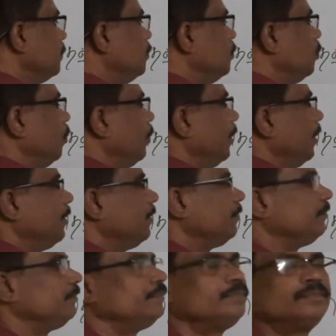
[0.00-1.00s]
ஜோடி
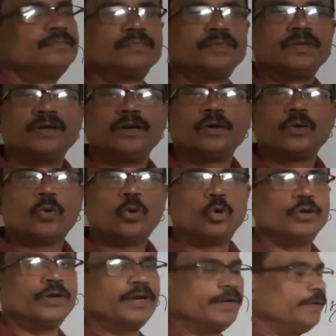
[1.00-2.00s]

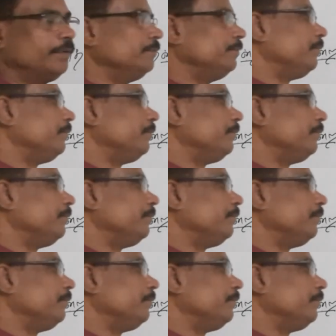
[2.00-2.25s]
கொன்று